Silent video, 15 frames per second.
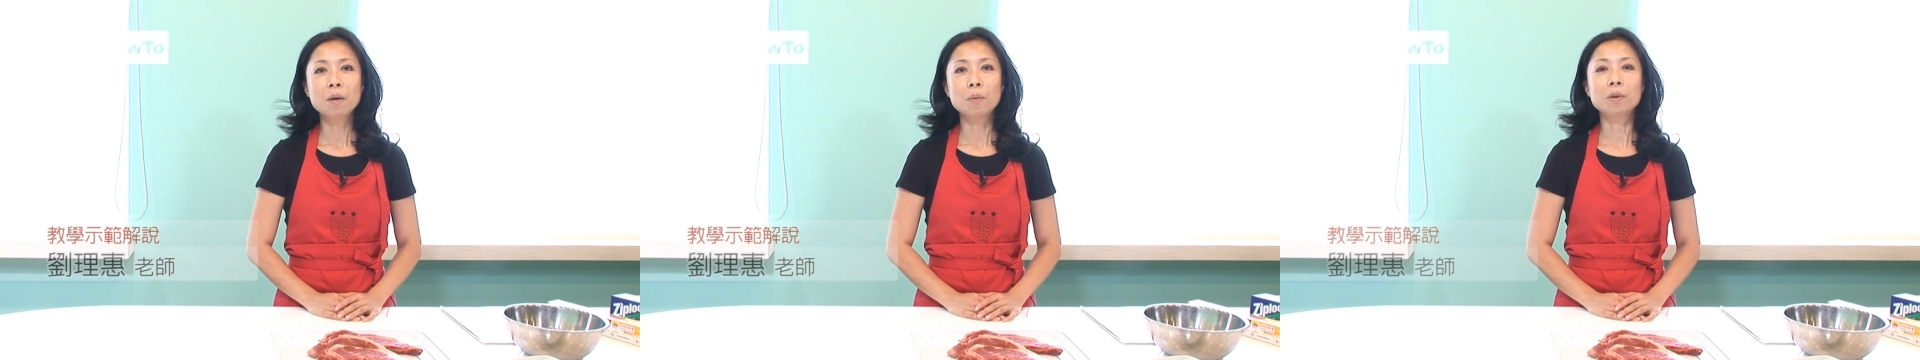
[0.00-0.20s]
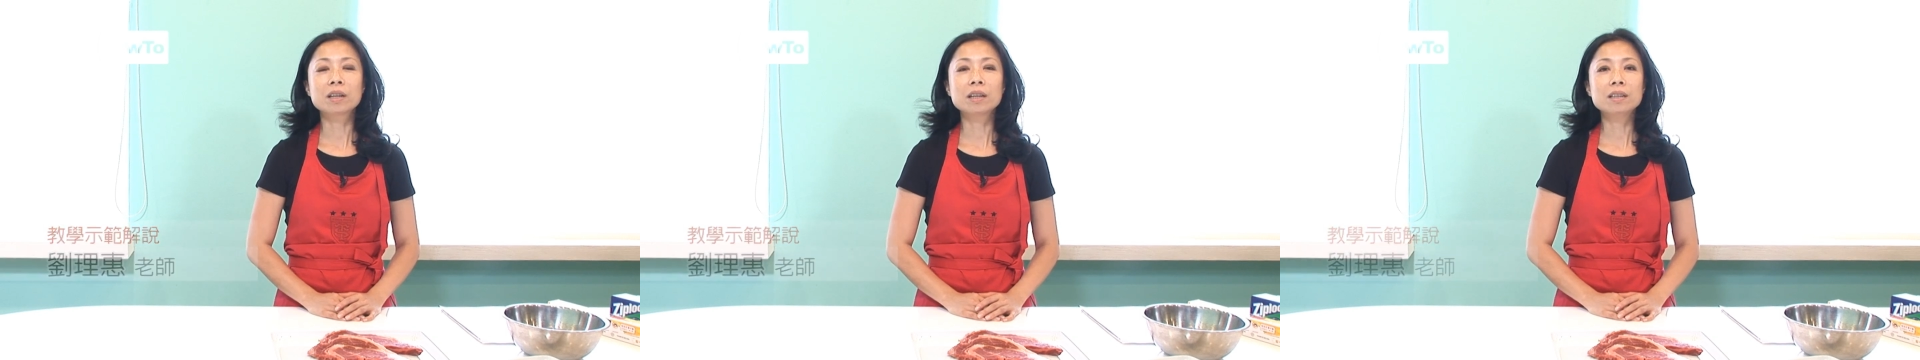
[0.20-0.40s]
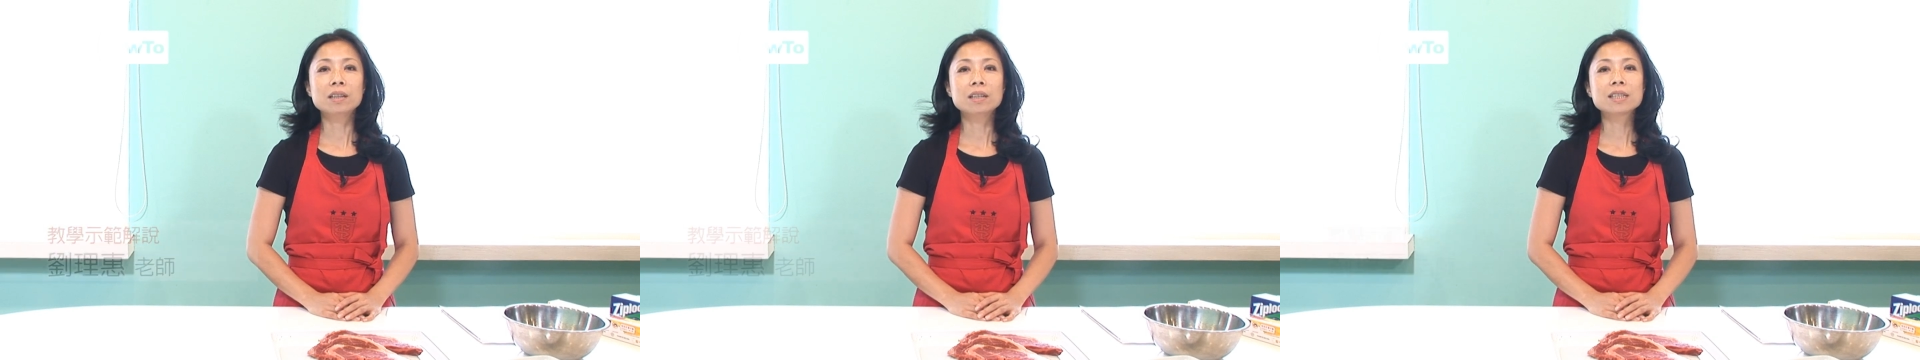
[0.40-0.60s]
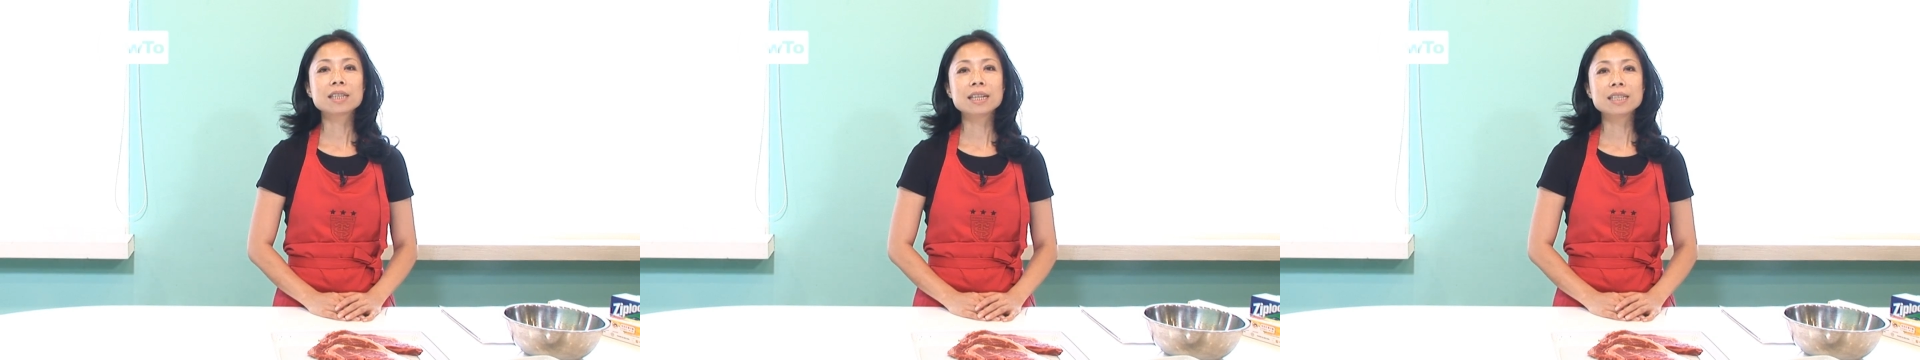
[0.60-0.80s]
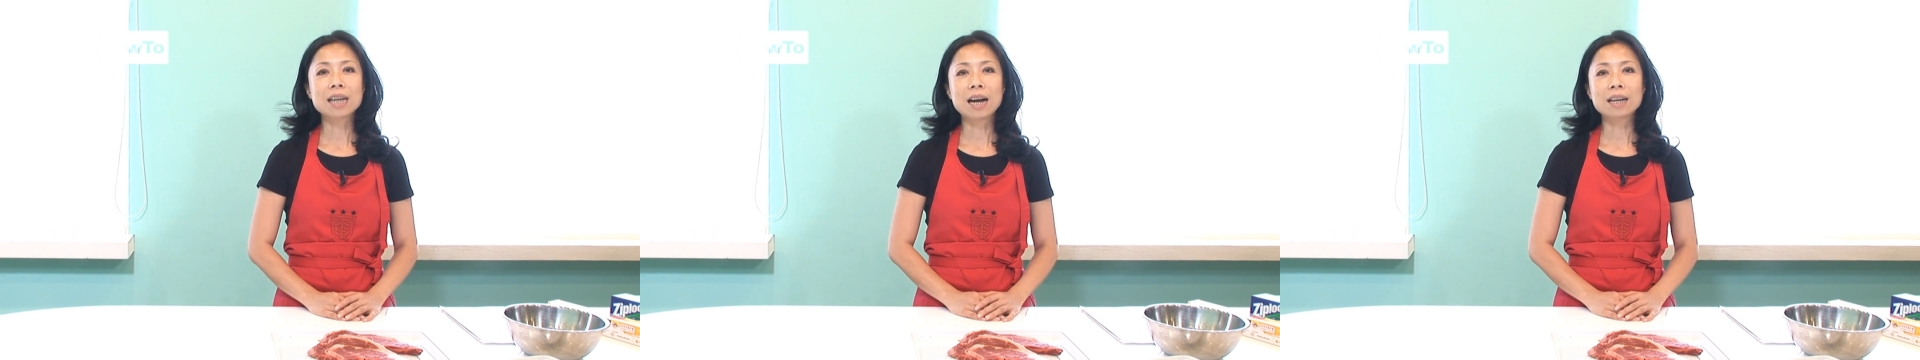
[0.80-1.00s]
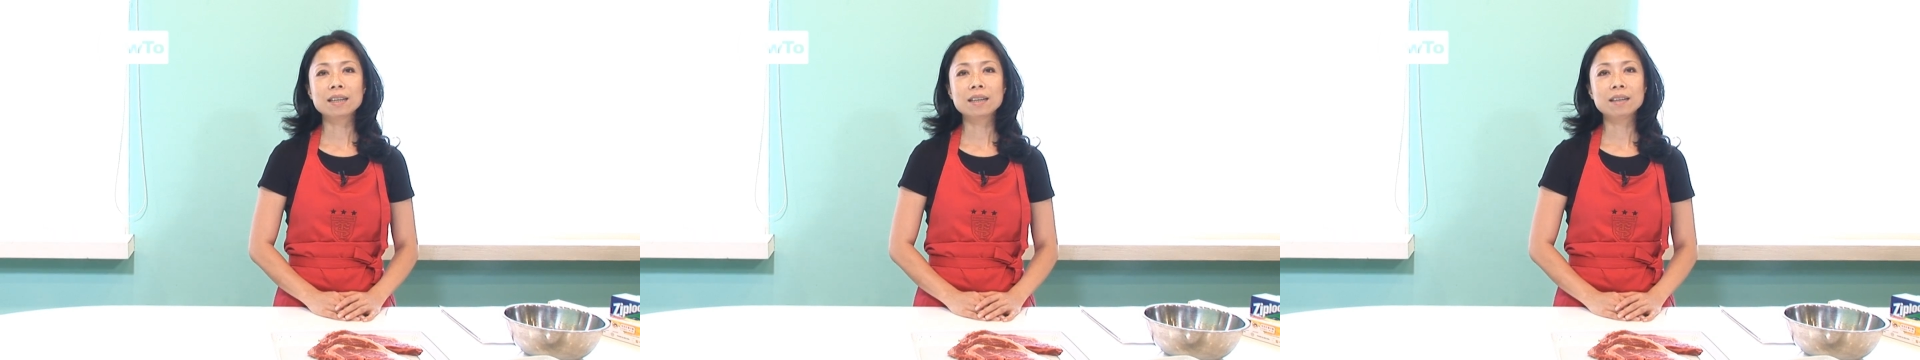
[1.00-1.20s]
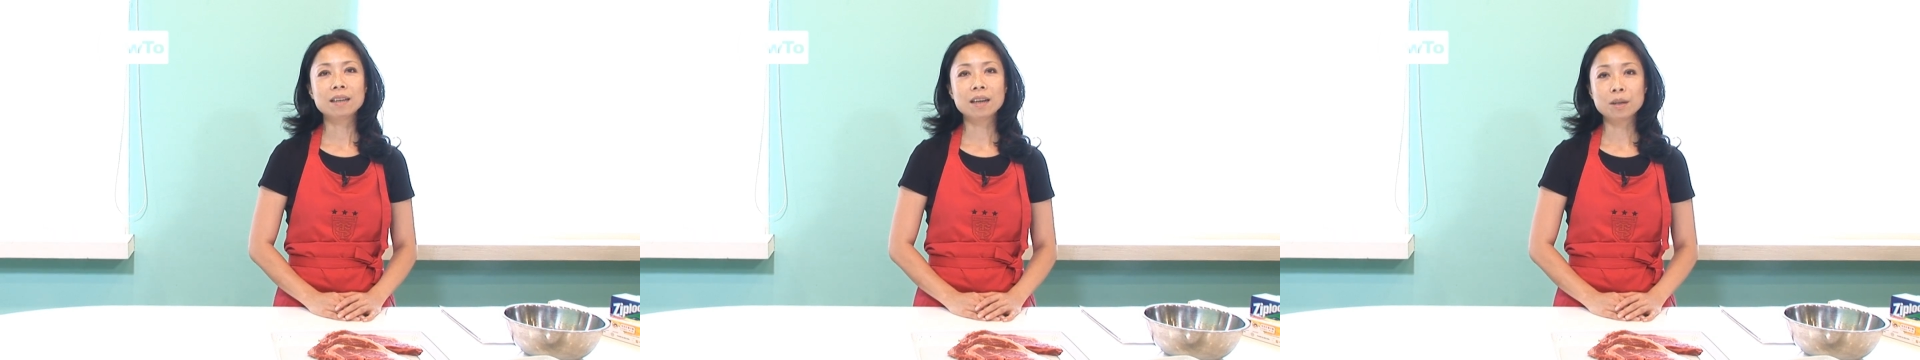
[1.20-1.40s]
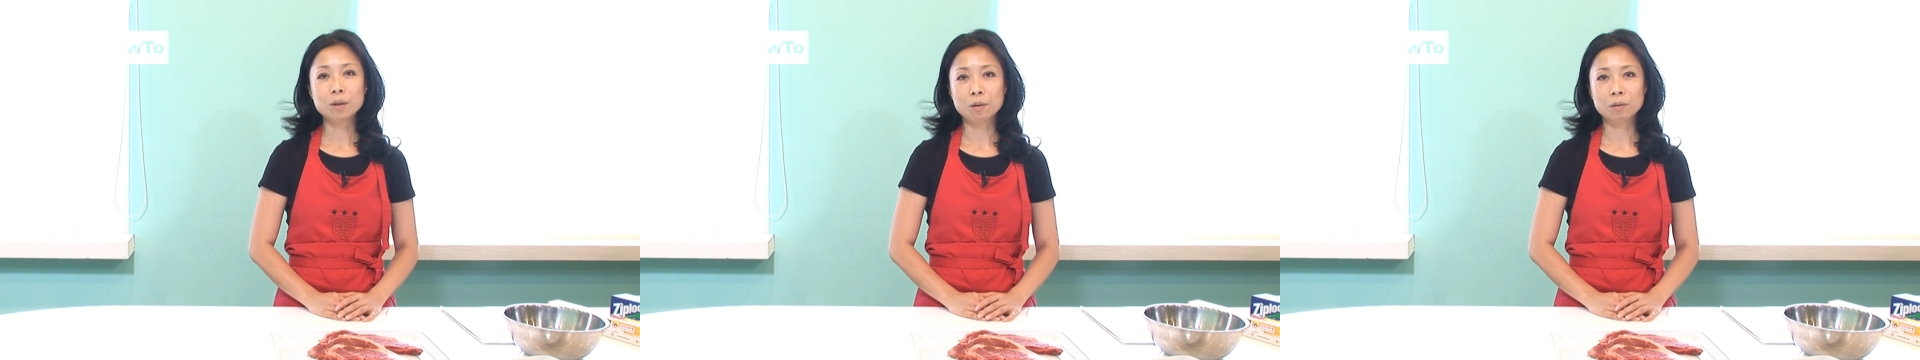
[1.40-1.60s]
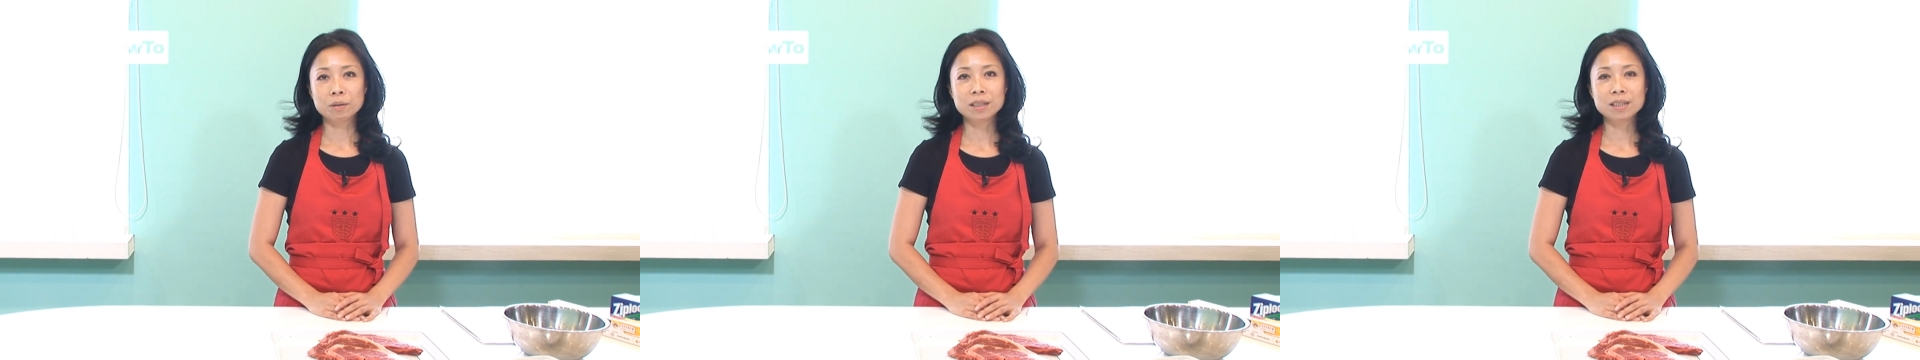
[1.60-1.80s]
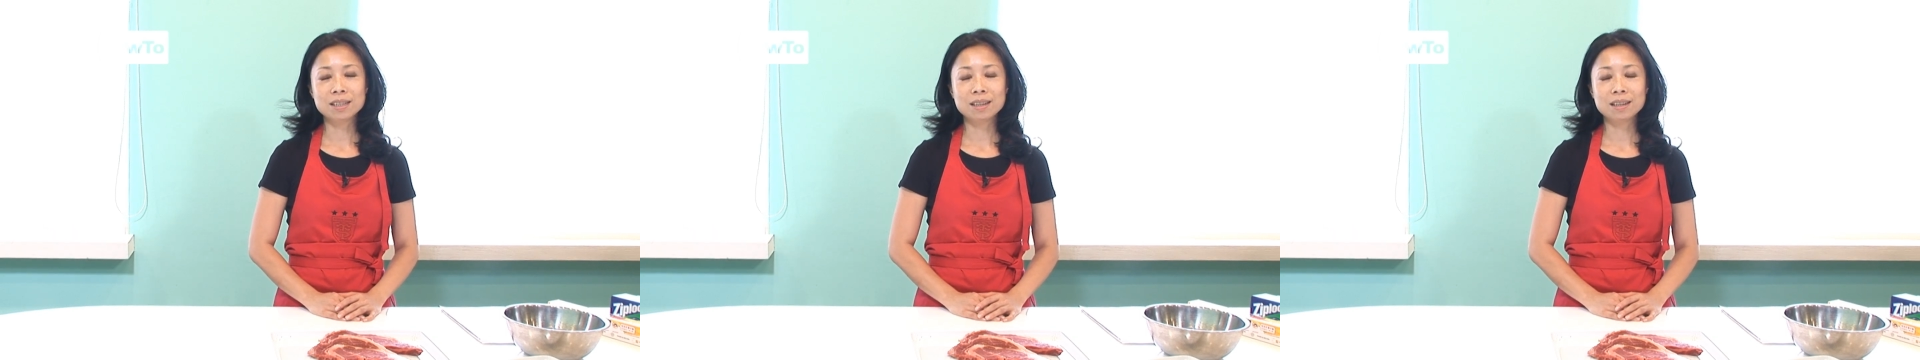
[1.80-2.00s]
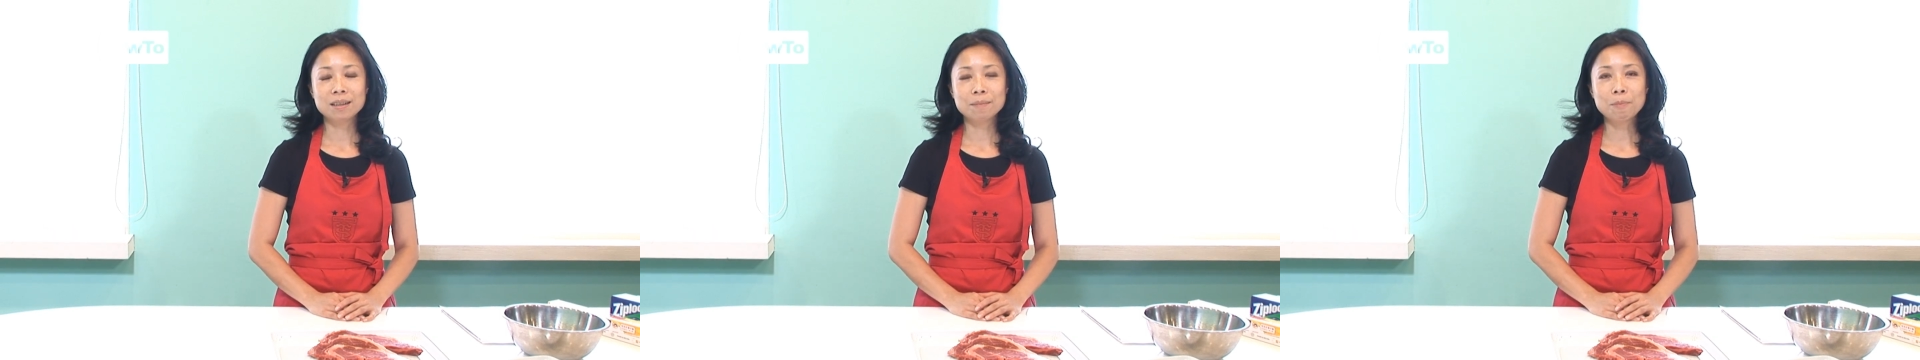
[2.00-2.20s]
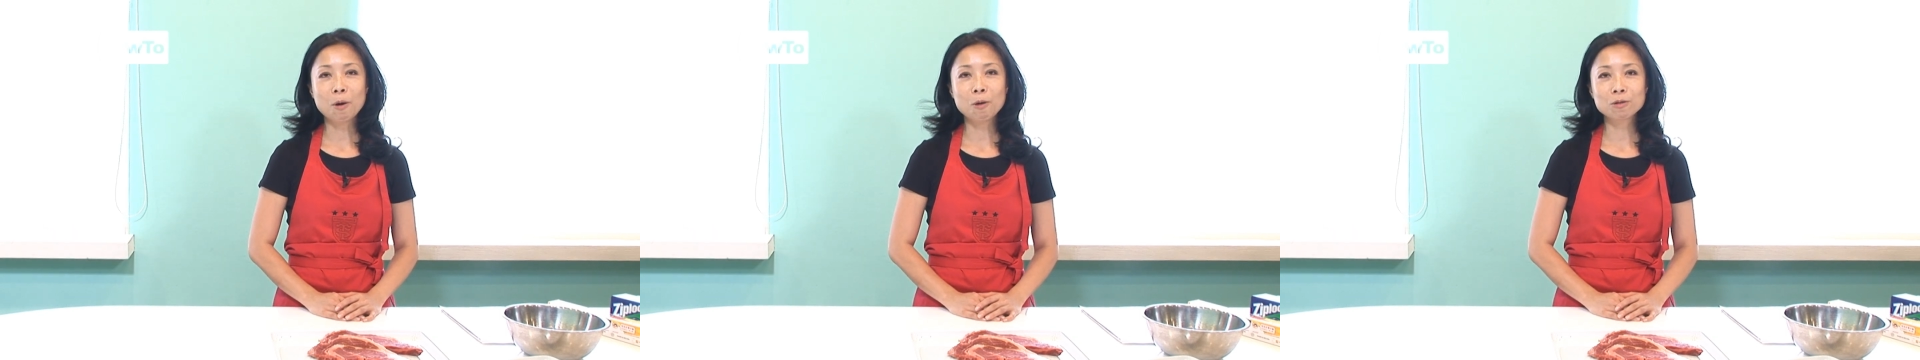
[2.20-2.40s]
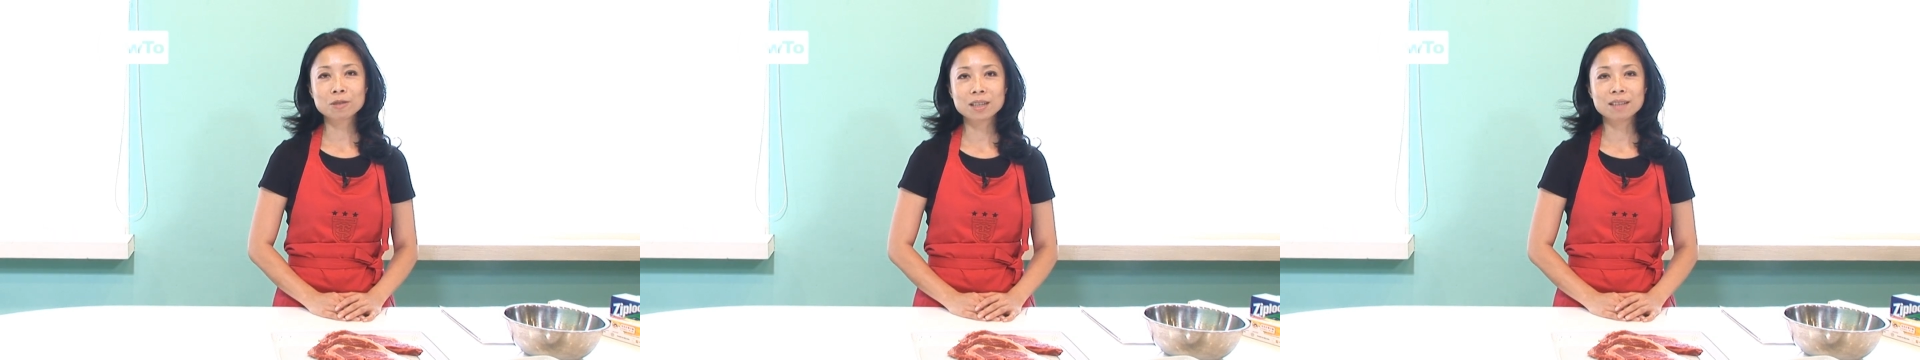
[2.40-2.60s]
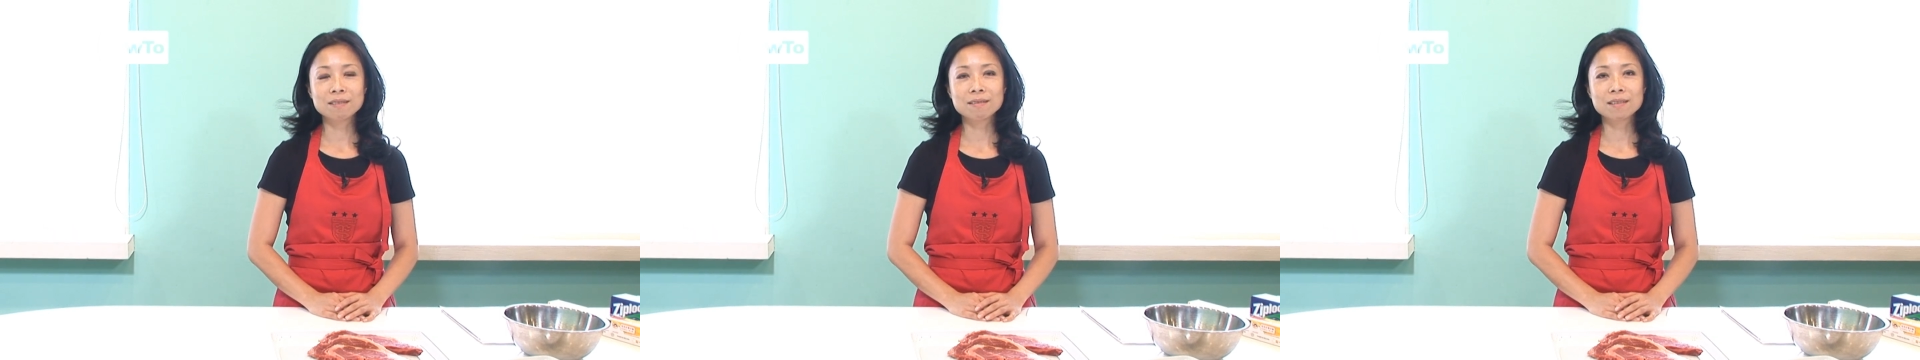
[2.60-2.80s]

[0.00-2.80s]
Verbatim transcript: 我个人在家里也有一些烹饪